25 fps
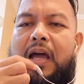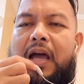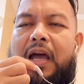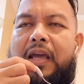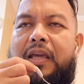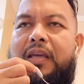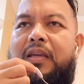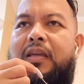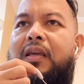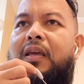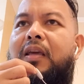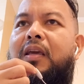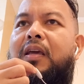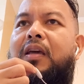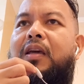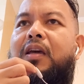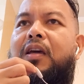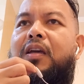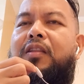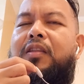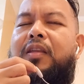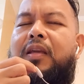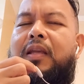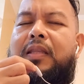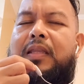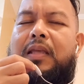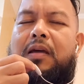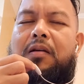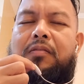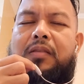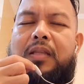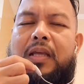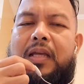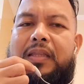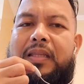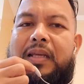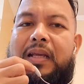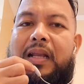ay ang tinatawag
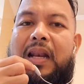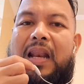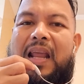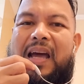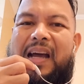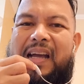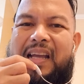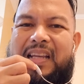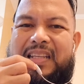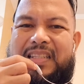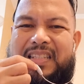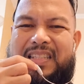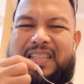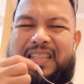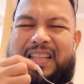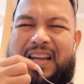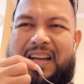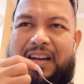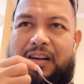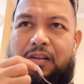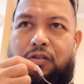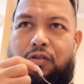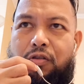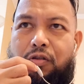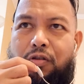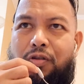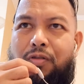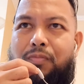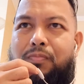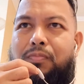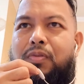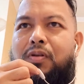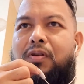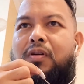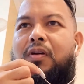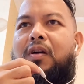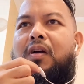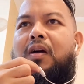nating lakas ng loob.
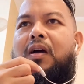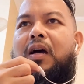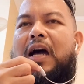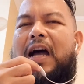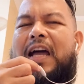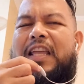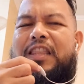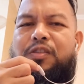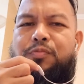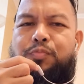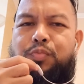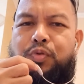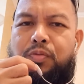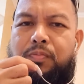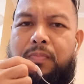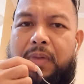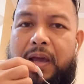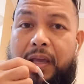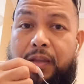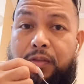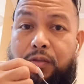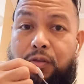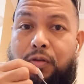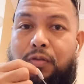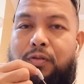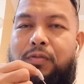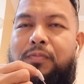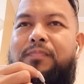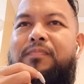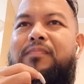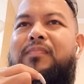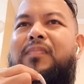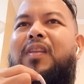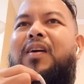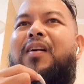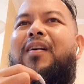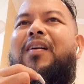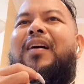Ano po ba ito?
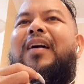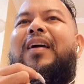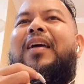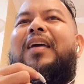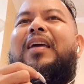No?